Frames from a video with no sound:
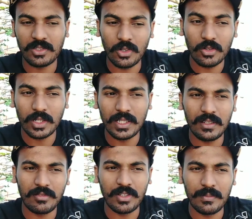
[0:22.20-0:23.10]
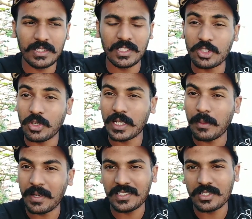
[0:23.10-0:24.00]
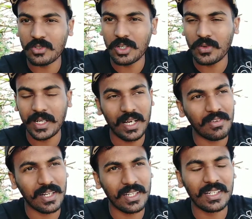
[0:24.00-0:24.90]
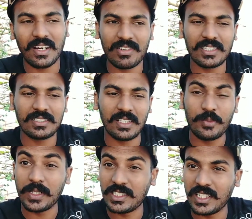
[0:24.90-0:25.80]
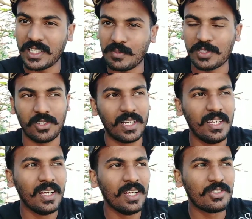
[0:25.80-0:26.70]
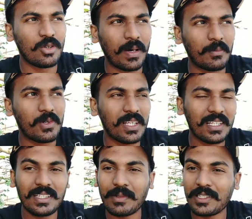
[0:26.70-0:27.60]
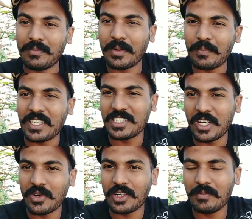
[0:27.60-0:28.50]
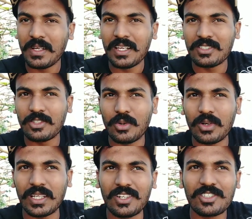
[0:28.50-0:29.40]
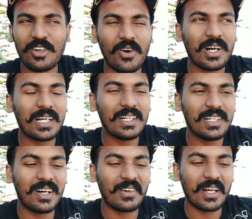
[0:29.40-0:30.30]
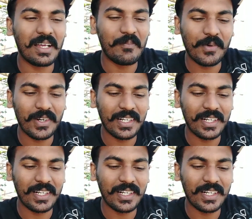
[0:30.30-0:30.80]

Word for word: కొన్ని కొన్ని ఫేమస్ హిస్టారికల్ ప్లేసెస్ కూడా ఉన్నాయి అవన్నీ నేను కవర్ చేస్తాను బడ్జెట్ ట్రిప్స్లోనే సో మనం ఉండేదైతే మాత్రం మనం పీజీలో ఉన్నాం సో ఈరోజు లాగ్ ఒక ఇంపార్టెంట్